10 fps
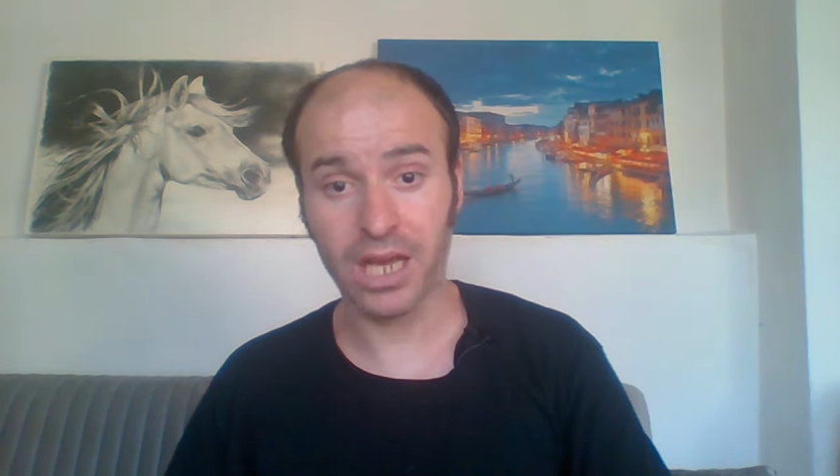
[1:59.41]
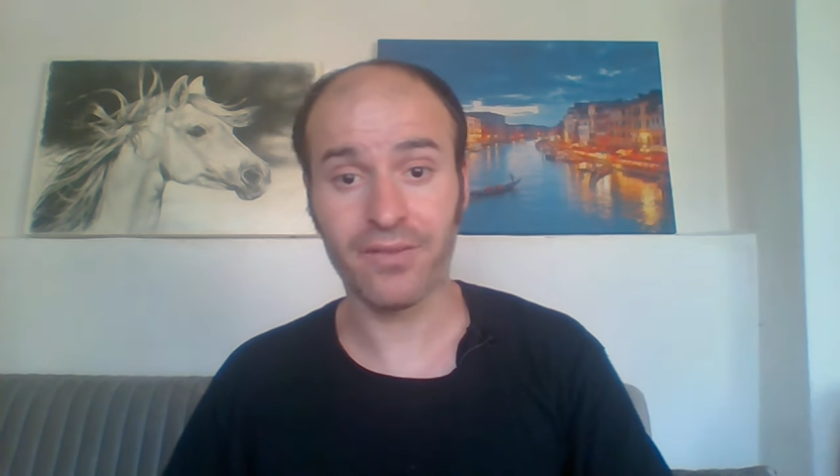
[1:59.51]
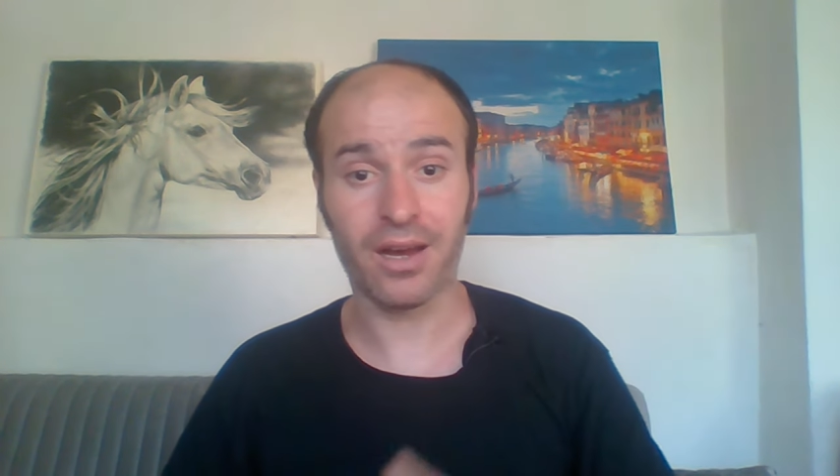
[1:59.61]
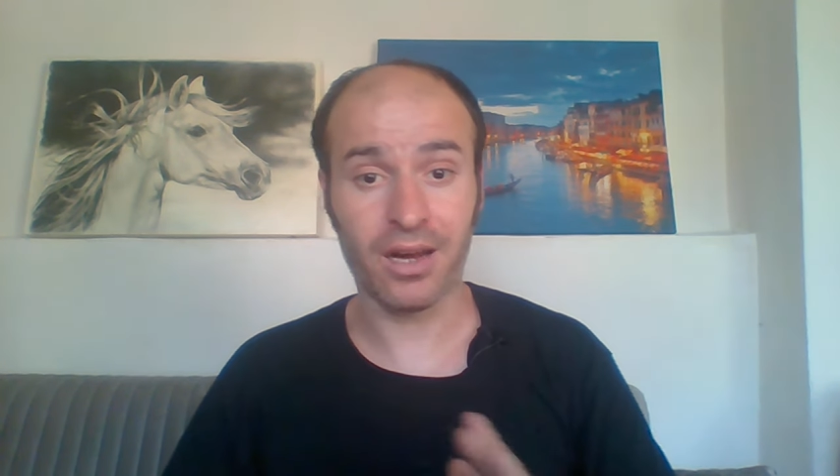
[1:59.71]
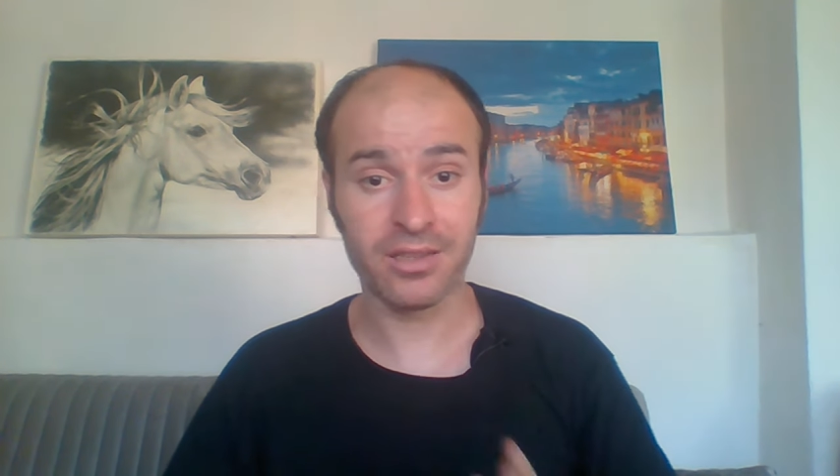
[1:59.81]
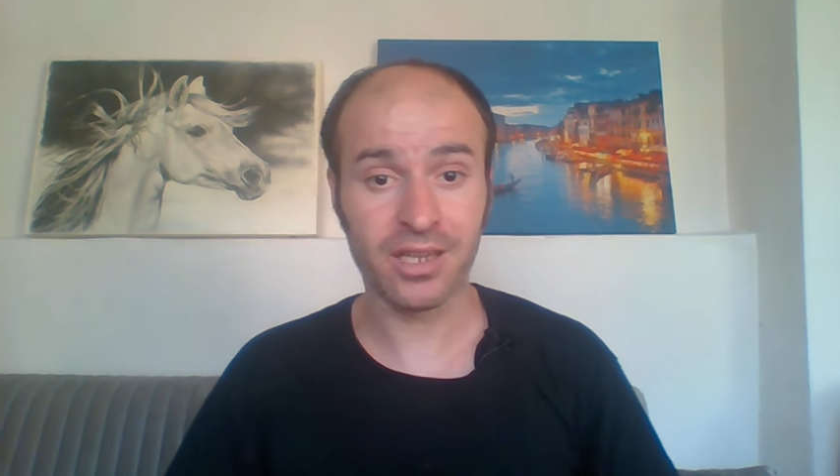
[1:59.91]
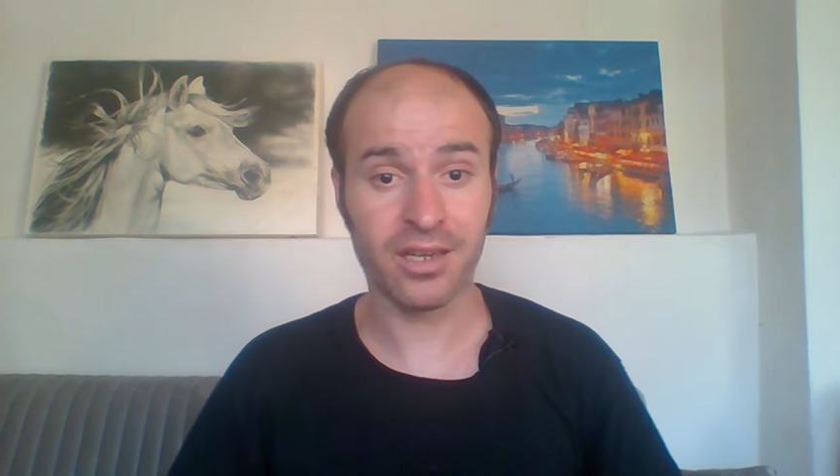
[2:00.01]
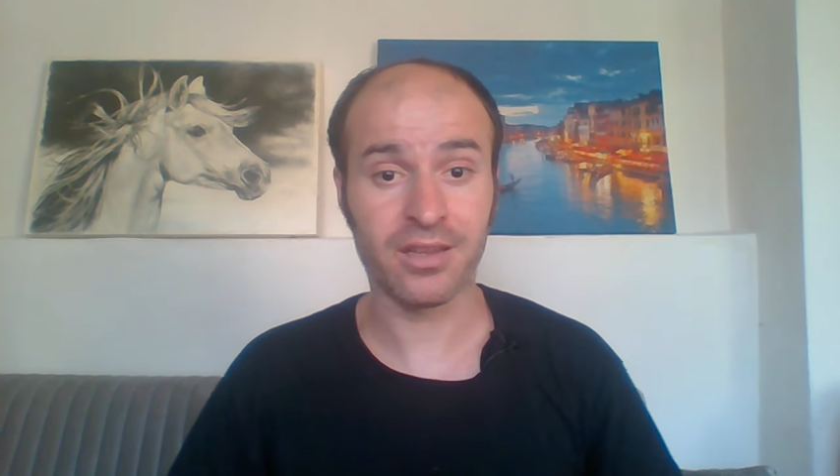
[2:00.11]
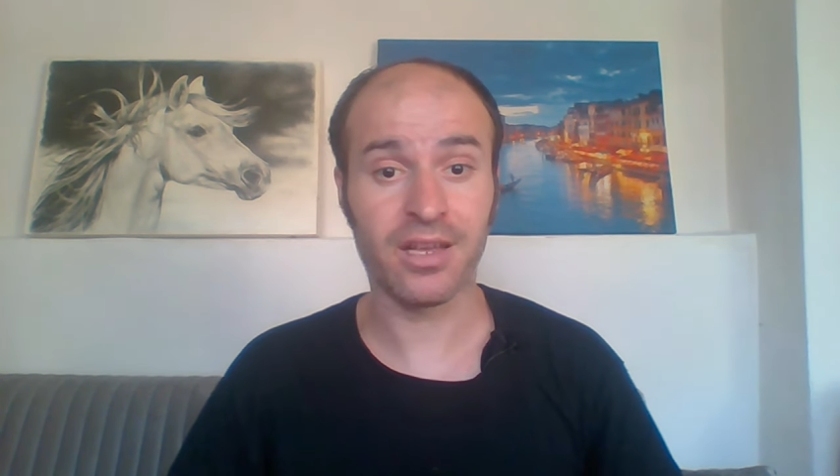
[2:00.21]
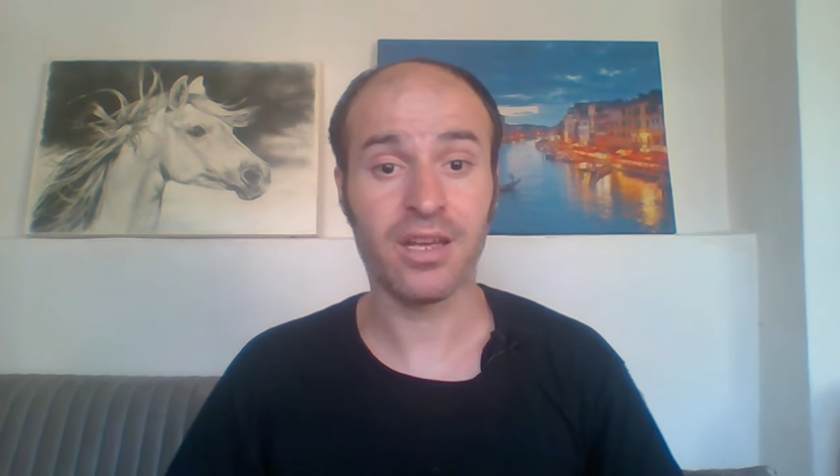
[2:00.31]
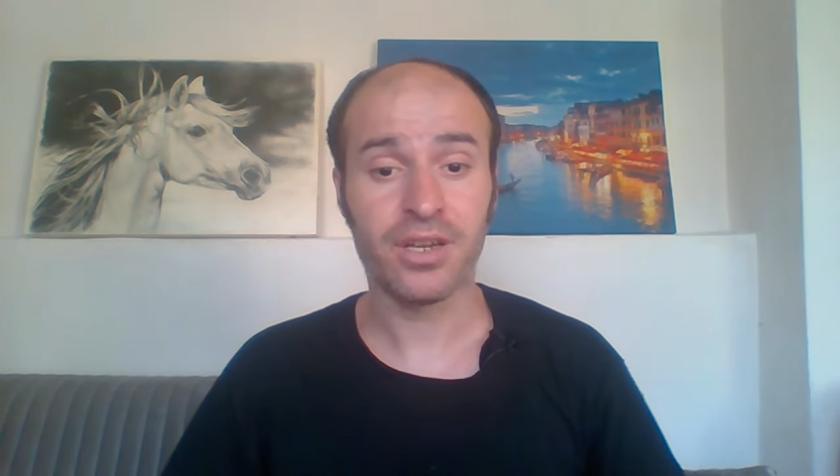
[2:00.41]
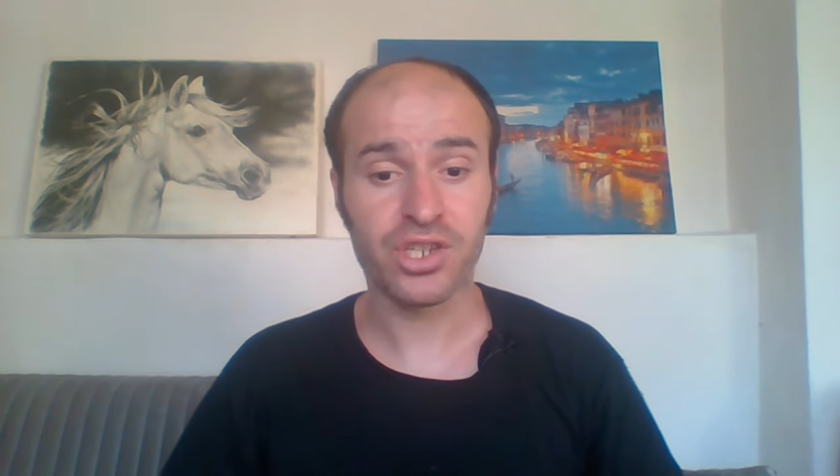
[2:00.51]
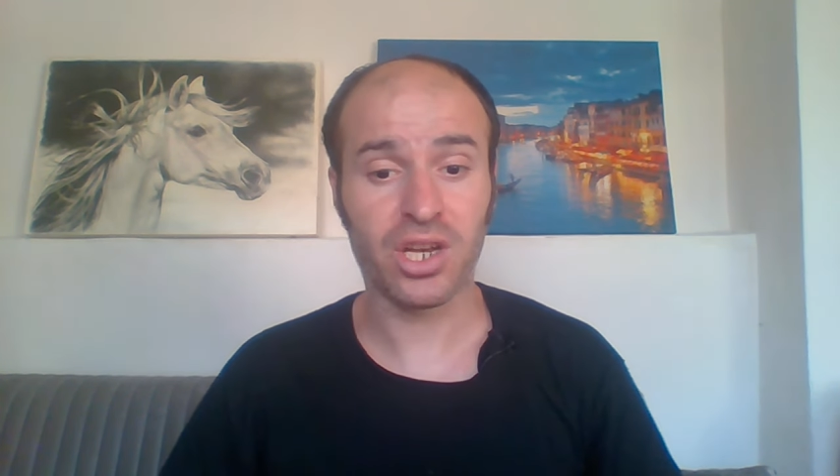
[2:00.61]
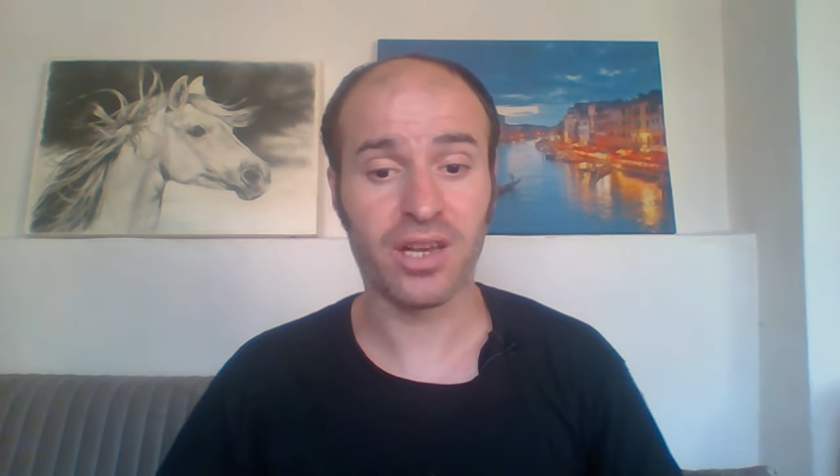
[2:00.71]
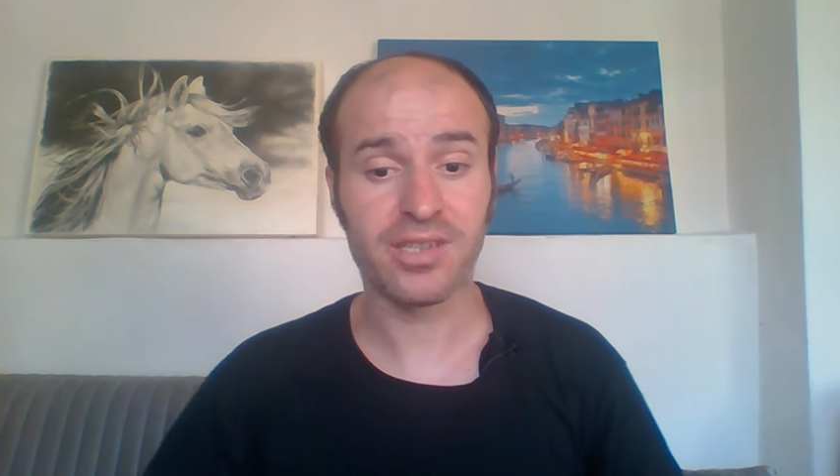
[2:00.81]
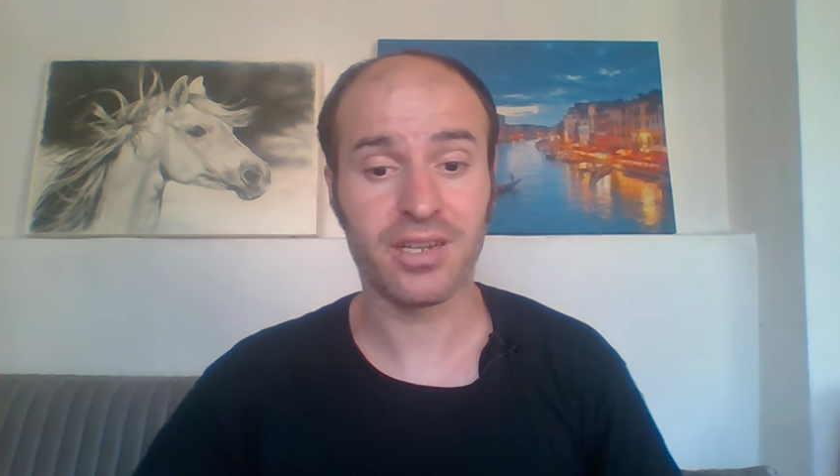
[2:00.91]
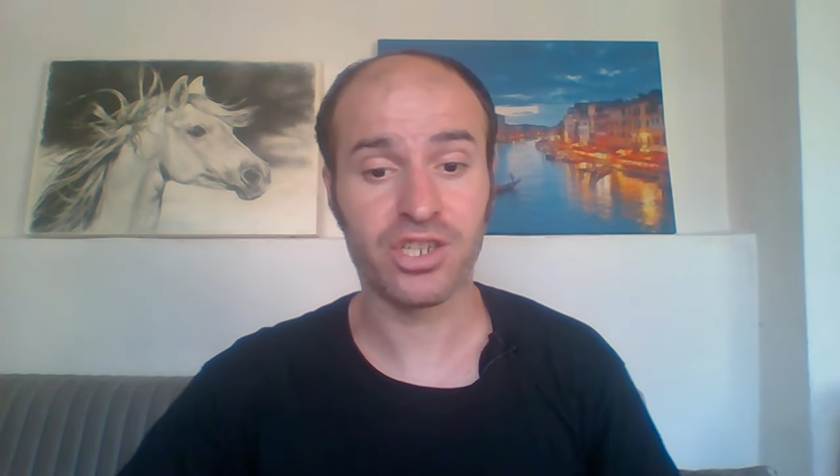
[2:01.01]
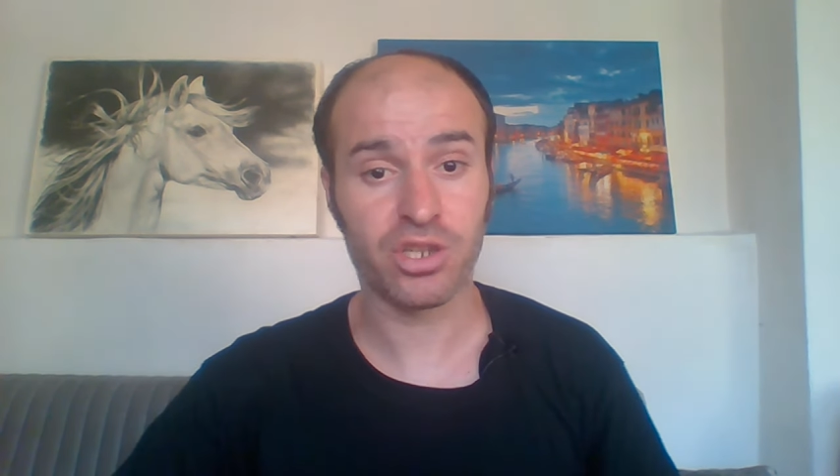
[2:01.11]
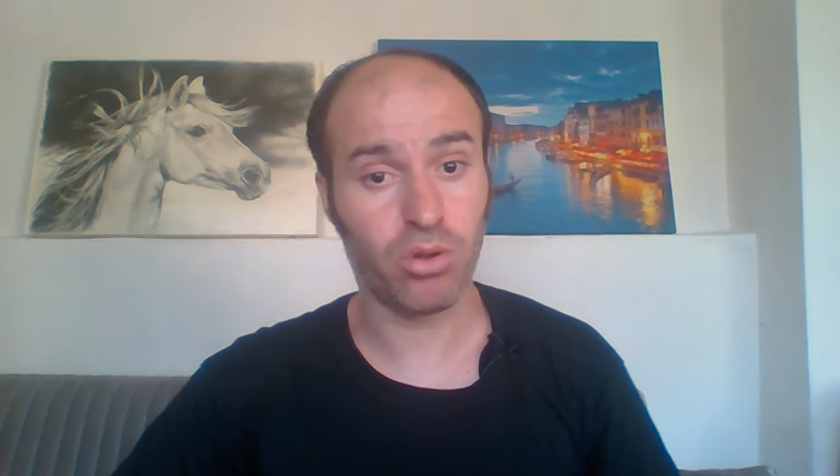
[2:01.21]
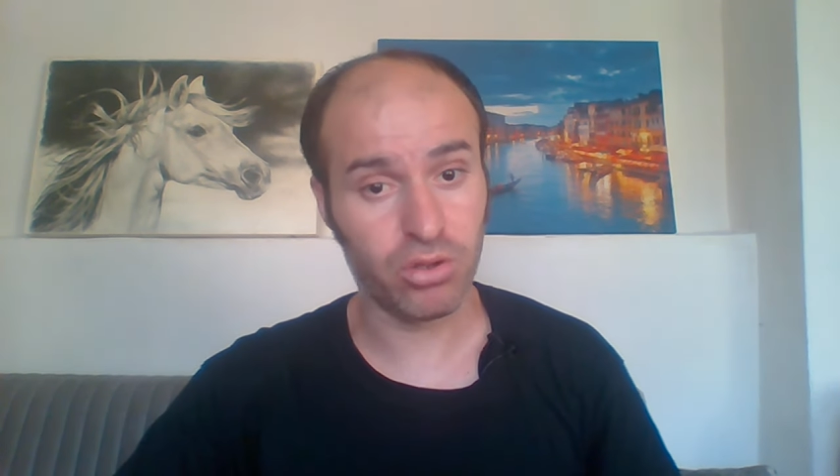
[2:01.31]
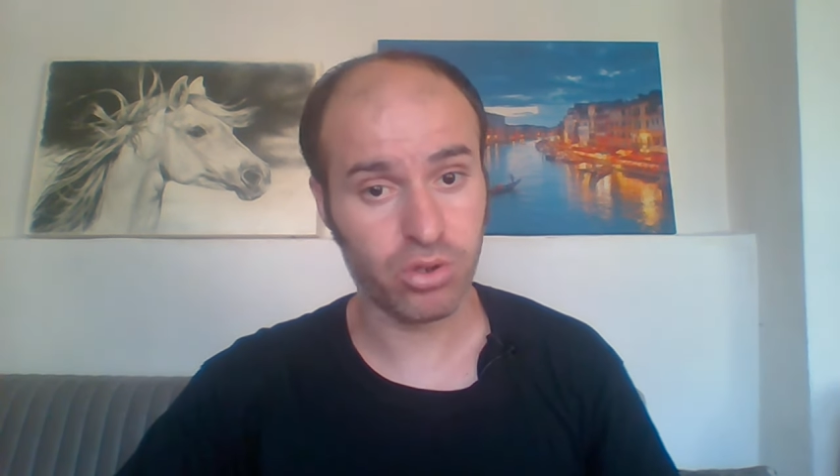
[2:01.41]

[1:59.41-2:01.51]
ve Atakan'ın da şanslarının eşit olduğunu